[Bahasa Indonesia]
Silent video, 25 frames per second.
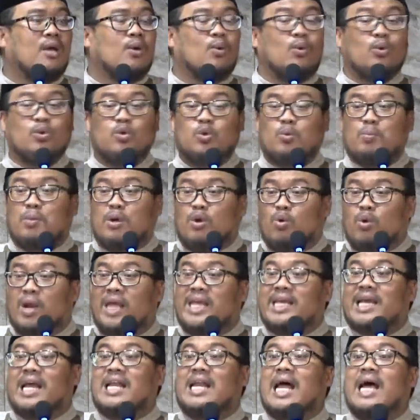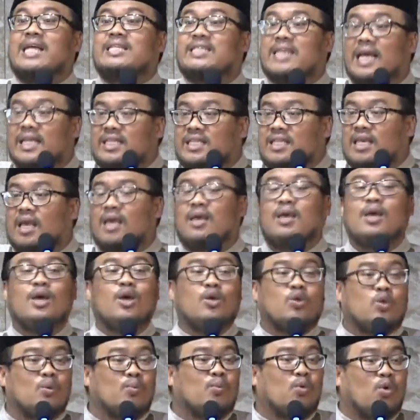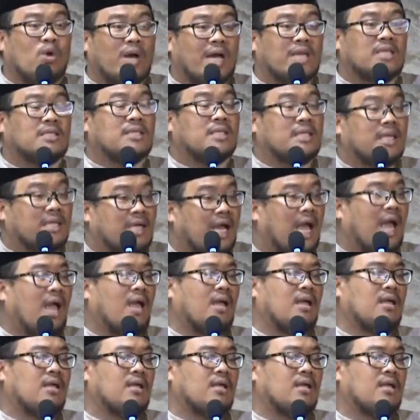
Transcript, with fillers: untuk menunaikan hajatnya itu merupakan sedekah?"